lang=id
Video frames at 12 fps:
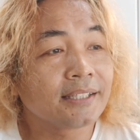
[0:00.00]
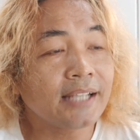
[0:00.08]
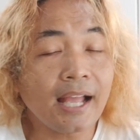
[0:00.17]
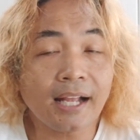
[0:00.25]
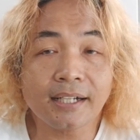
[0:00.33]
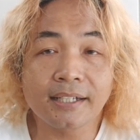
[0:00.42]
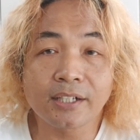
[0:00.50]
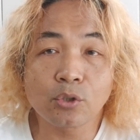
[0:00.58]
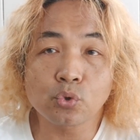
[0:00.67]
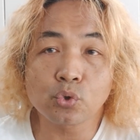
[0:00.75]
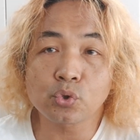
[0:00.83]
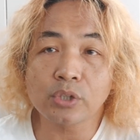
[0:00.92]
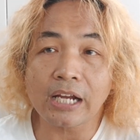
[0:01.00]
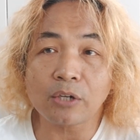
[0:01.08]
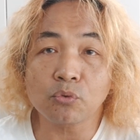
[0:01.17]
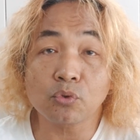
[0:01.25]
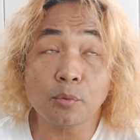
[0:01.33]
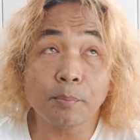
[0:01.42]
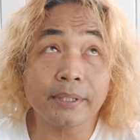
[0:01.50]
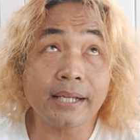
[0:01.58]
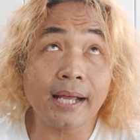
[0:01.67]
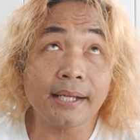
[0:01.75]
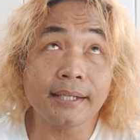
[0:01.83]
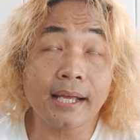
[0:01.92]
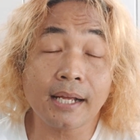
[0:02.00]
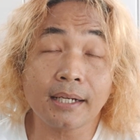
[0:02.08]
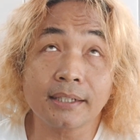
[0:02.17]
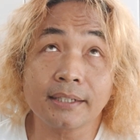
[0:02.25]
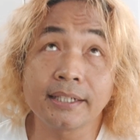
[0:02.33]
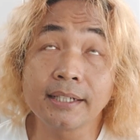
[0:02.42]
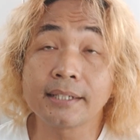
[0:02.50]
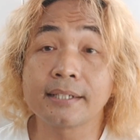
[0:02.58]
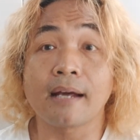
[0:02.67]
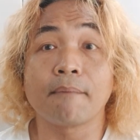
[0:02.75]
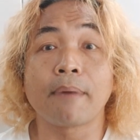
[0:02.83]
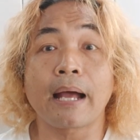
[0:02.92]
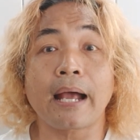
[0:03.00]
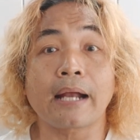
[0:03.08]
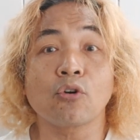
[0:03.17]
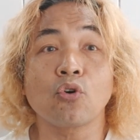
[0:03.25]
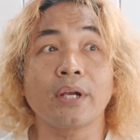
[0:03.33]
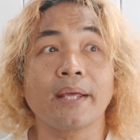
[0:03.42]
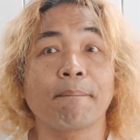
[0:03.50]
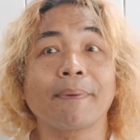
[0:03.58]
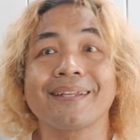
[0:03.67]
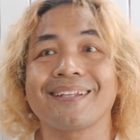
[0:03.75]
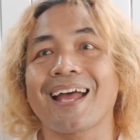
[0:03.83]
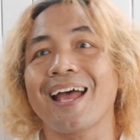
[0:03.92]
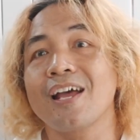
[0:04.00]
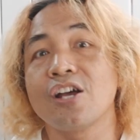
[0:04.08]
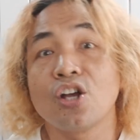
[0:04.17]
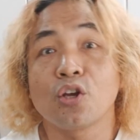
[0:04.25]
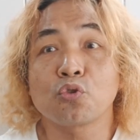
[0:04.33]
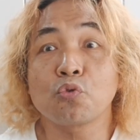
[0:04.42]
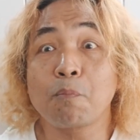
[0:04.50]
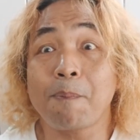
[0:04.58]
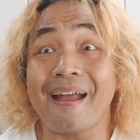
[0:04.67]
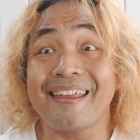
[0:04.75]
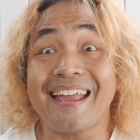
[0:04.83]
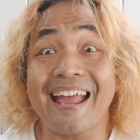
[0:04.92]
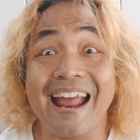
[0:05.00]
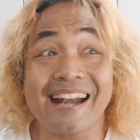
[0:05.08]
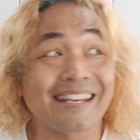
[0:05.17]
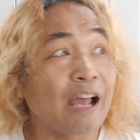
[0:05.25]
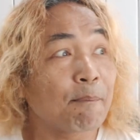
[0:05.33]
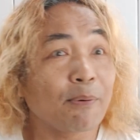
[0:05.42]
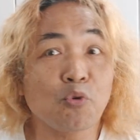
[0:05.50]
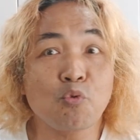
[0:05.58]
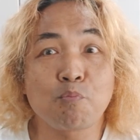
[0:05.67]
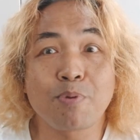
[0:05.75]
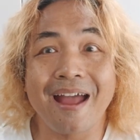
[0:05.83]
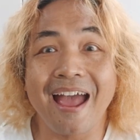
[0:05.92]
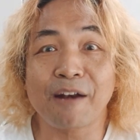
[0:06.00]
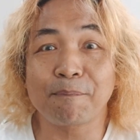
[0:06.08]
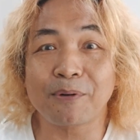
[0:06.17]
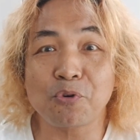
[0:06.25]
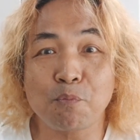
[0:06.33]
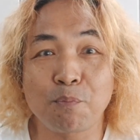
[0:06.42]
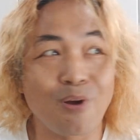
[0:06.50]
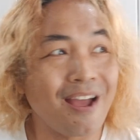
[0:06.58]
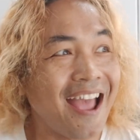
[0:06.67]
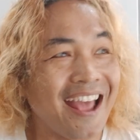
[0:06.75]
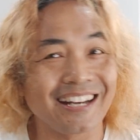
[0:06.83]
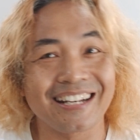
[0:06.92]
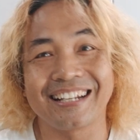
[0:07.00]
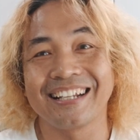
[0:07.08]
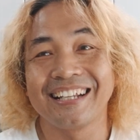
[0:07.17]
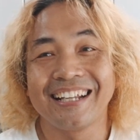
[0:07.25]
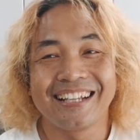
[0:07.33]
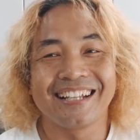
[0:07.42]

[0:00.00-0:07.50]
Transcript: Yang dikhususkan untuk pria yang didambakan oleh pria supaya ada perubahan-perubahan.